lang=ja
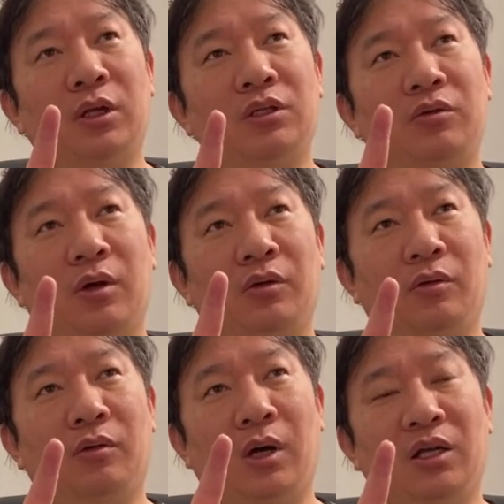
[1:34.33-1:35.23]
達のあ
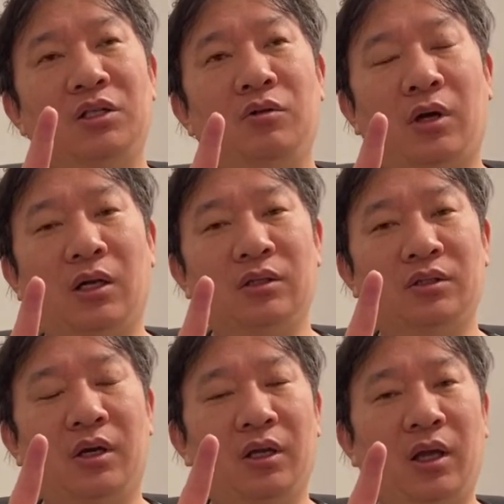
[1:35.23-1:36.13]
の足の関
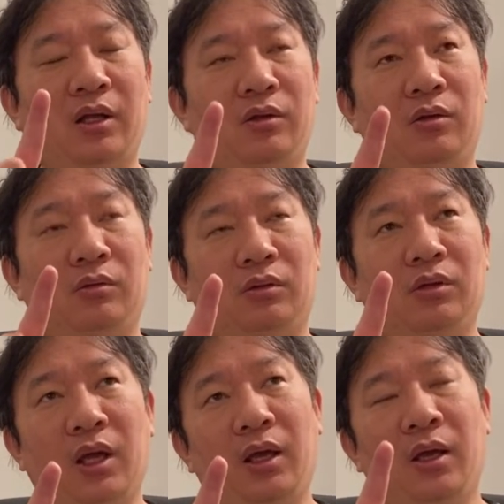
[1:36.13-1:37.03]
節が痛いっていうこと
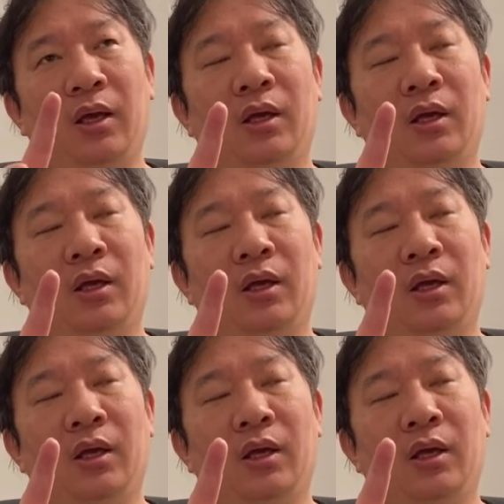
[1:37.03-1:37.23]
で、